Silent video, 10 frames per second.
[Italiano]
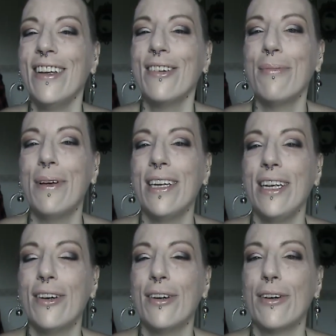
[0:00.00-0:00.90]
Vabbè,
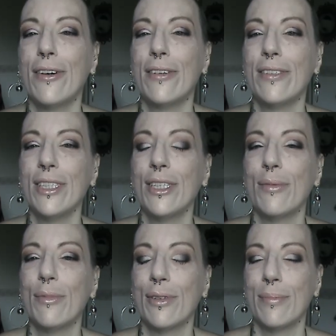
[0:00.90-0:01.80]
io non
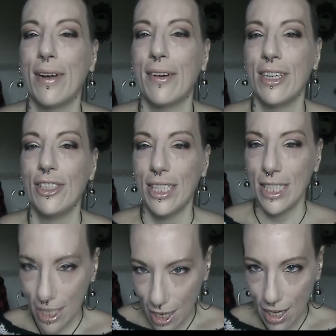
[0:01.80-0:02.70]
sono molto brava a
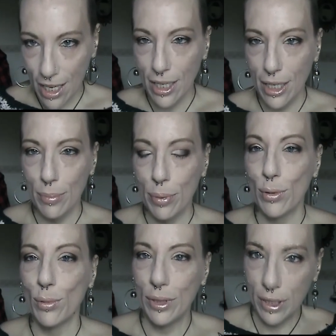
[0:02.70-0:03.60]
recensire i
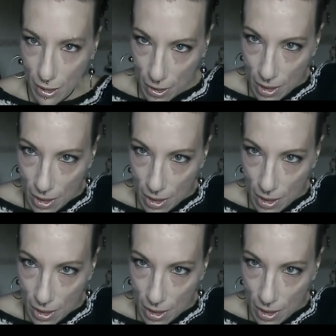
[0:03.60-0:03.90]
prodotti.